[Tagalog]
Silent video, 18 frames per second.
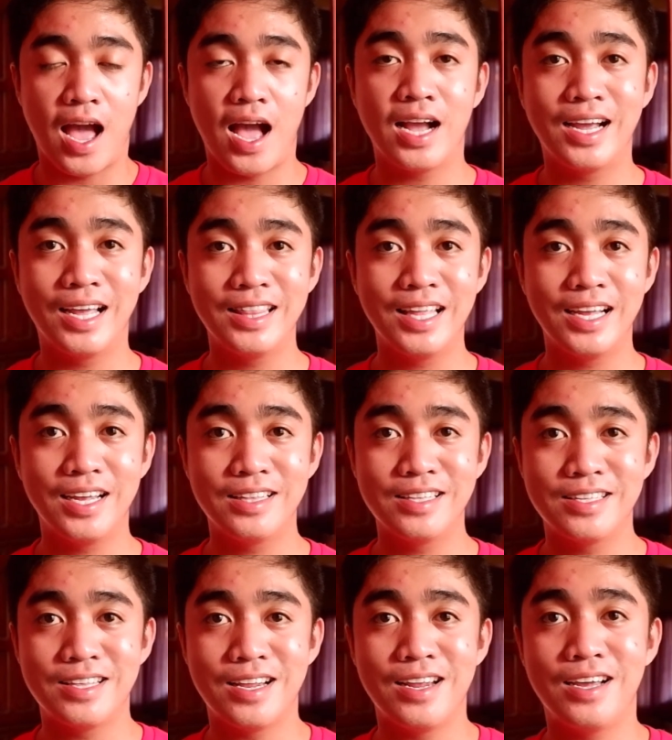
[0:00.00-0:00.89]
ang
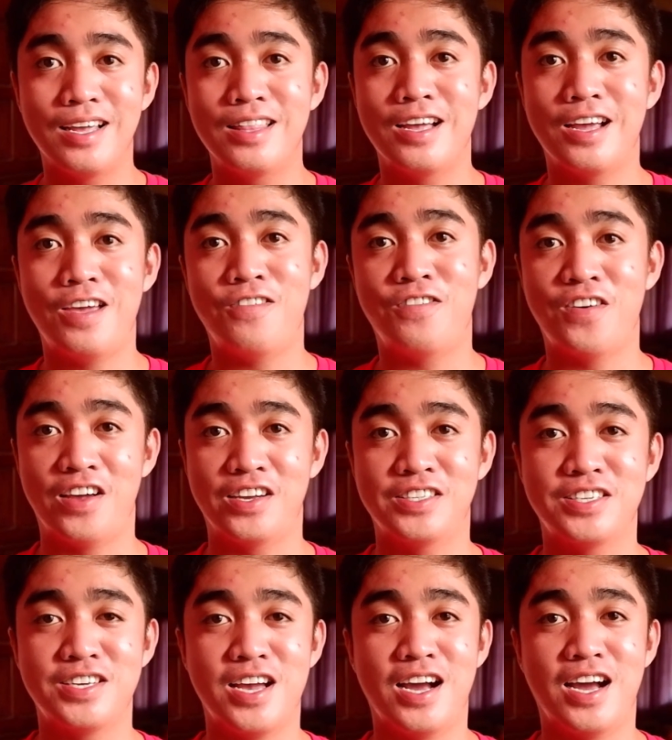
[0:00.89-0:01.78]
ganda-ganda talaga ng
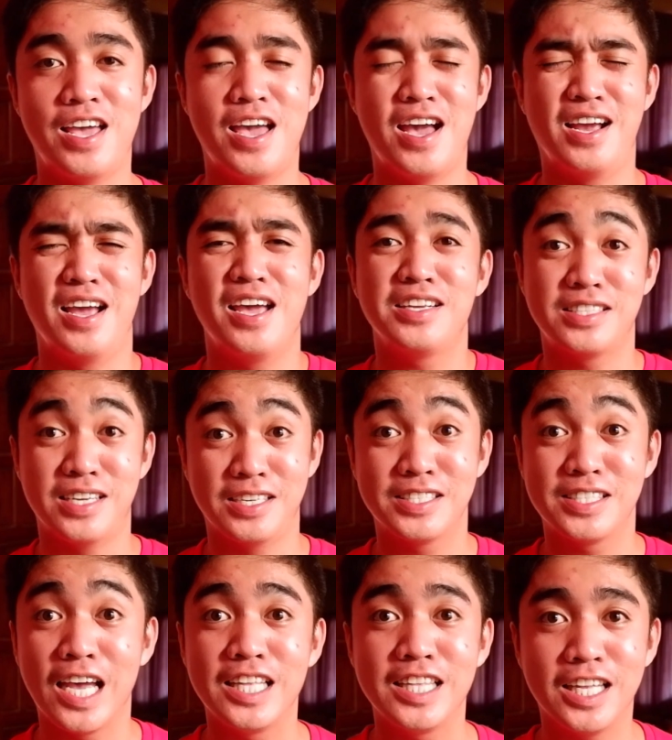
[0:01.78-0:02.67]
effects niya. Kaya guys,
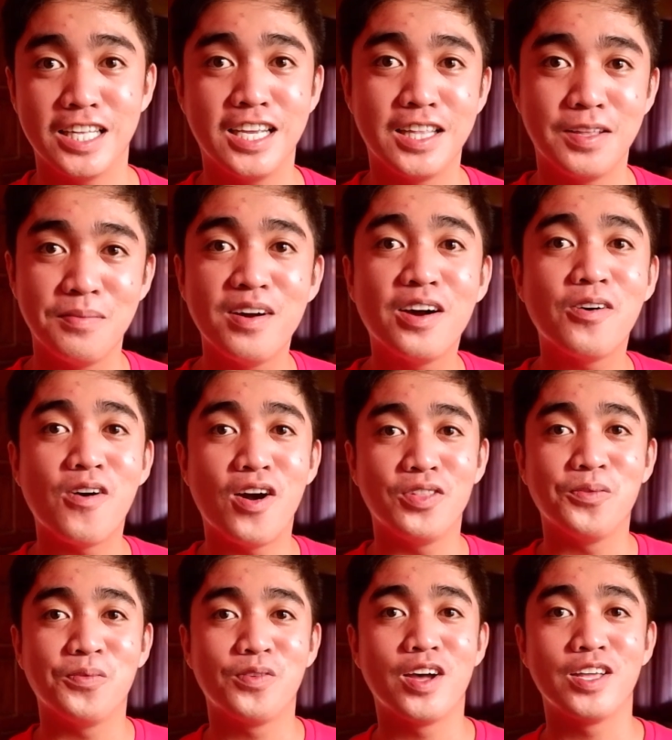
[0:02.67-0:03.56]
excited ka na ba kung
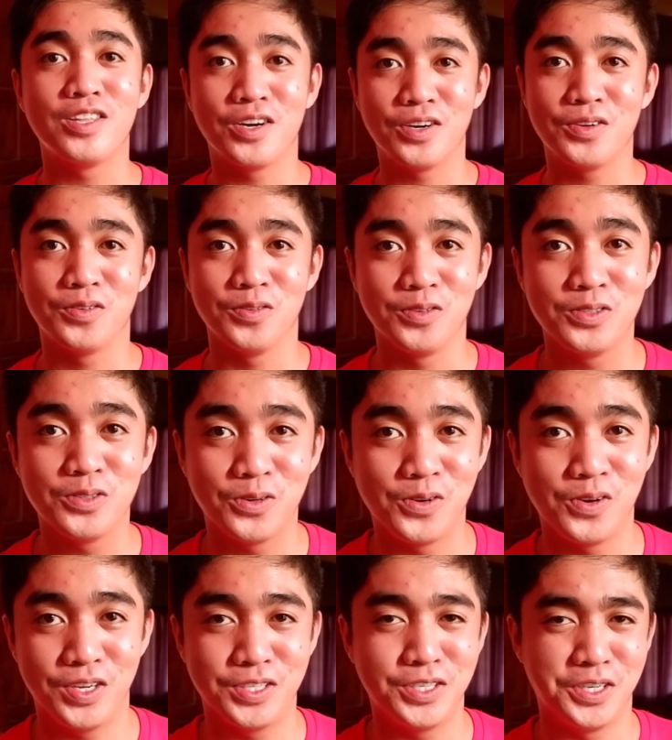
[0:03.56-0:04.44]
anong product yung gusto
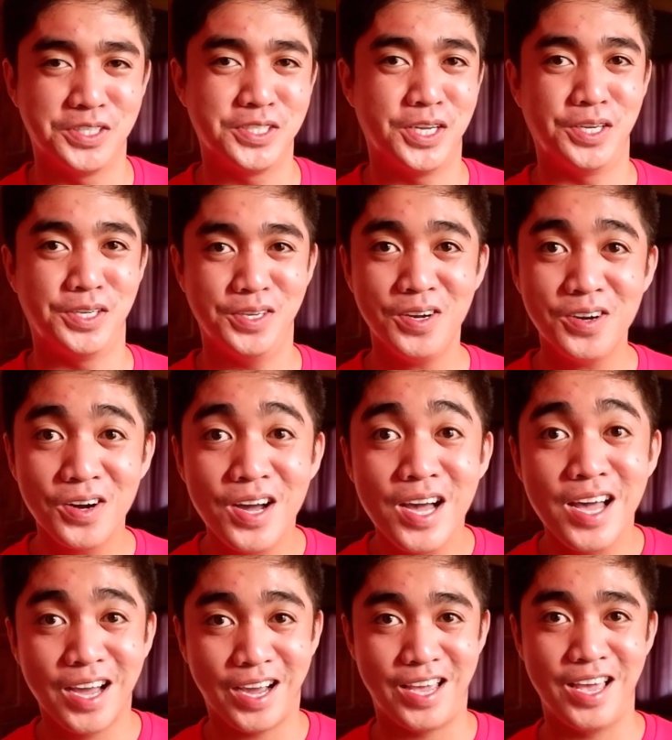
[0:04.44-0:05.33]
kong i-share sa inyo?
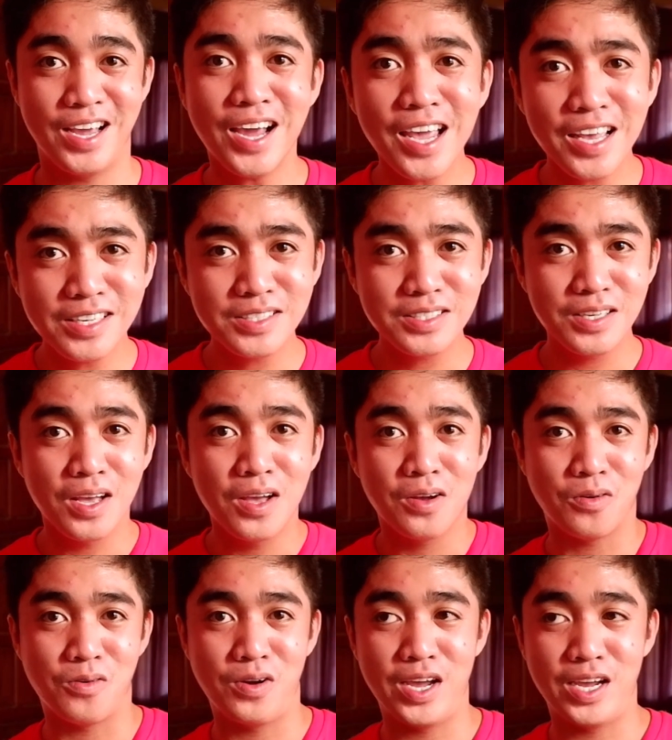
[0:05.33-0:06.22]
Kaya guys,
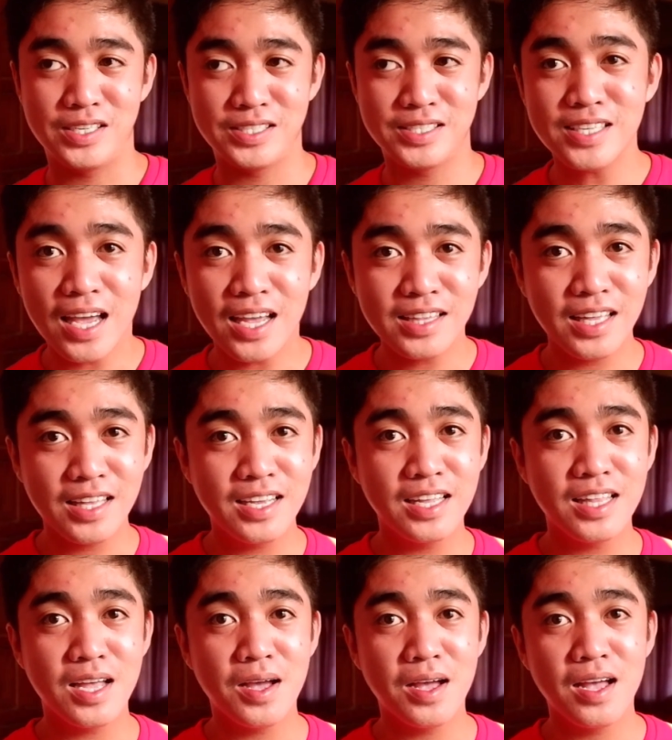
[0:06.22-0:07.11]
kung excited
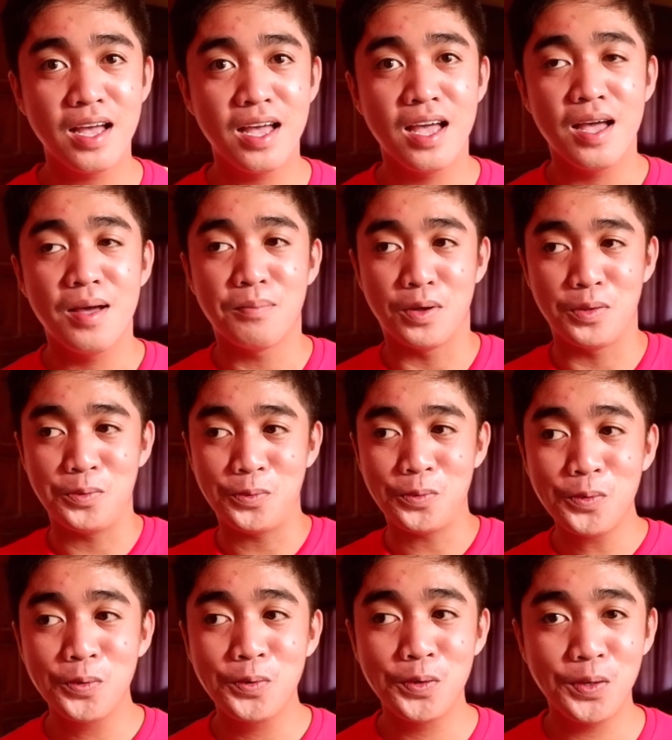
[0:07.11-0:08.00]
ka na,
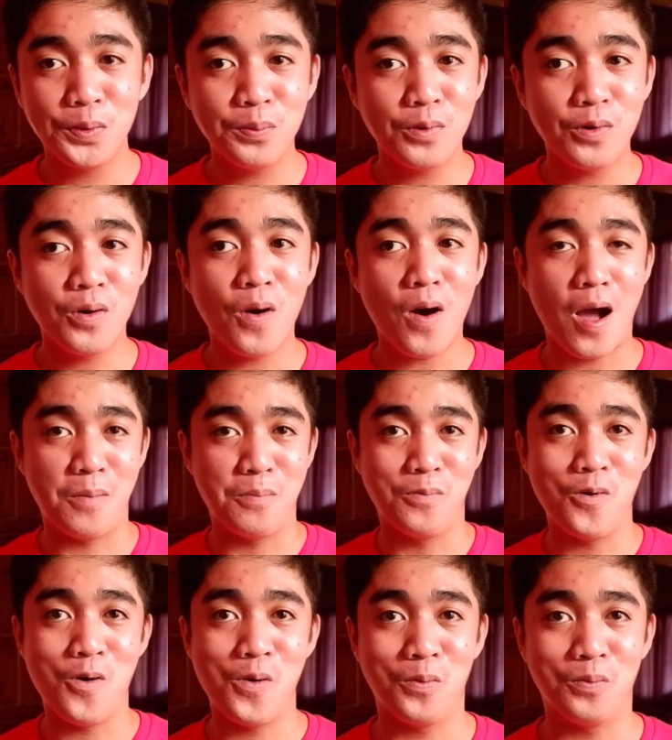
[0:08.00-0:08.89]
panuurin mo ang
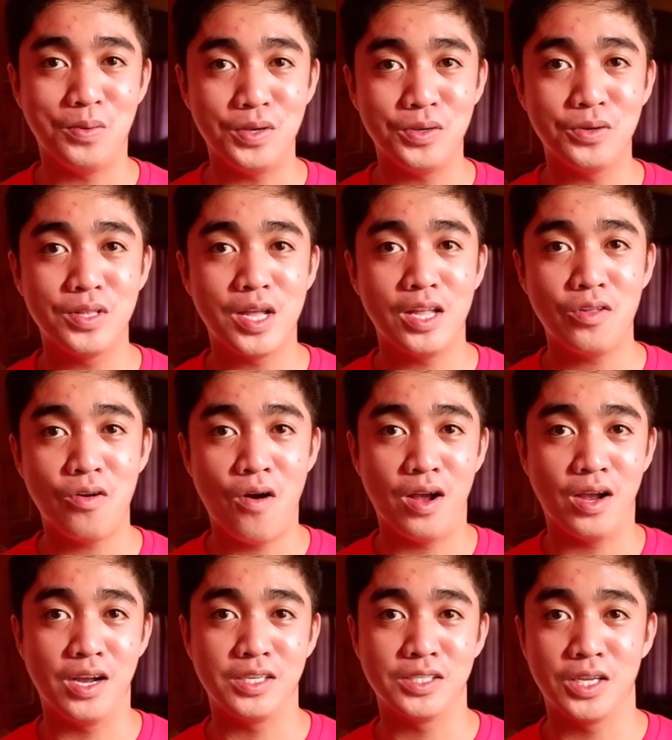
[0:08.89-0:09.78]
buong video na to
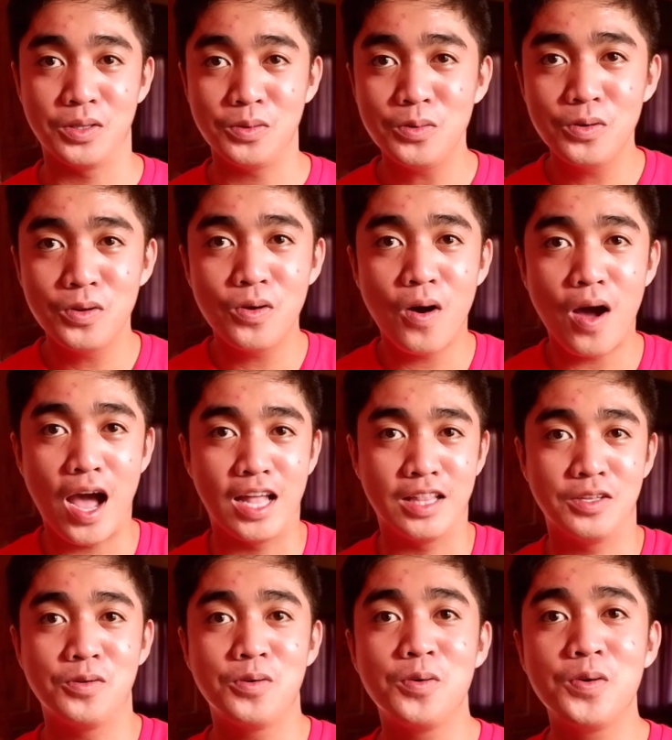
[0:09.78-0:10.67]
hanggang sa dulo
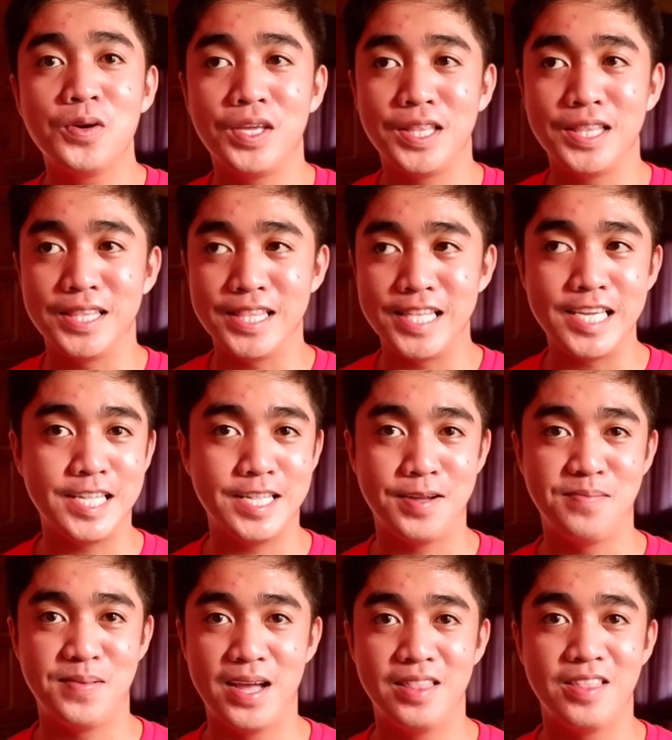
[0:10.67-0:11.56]
at kung hindi
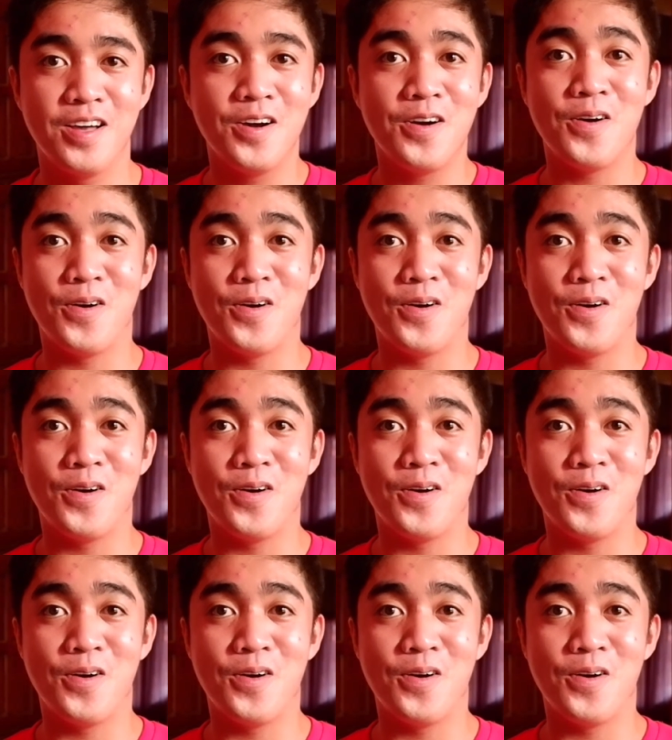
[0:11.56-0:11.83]
naman,